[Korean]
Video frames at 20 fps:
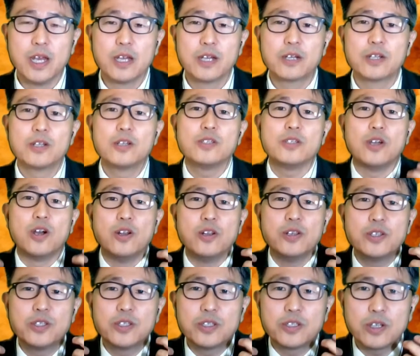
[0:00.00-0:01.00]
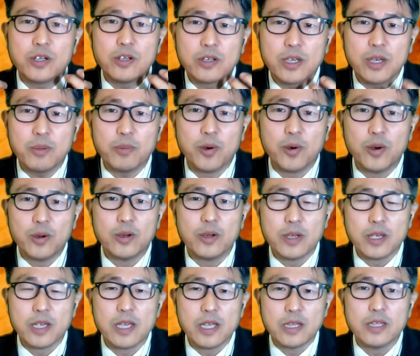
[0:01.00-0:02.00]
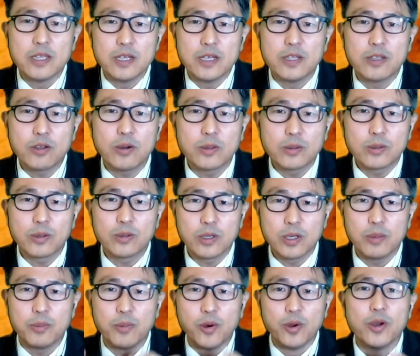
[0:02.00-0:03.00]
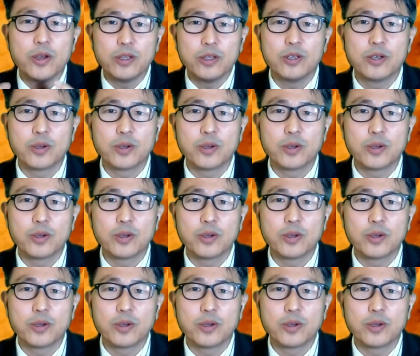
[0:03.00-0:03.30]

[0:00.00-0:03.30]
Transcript: 그런 열정이 모, 있는 성도들이 모여 있는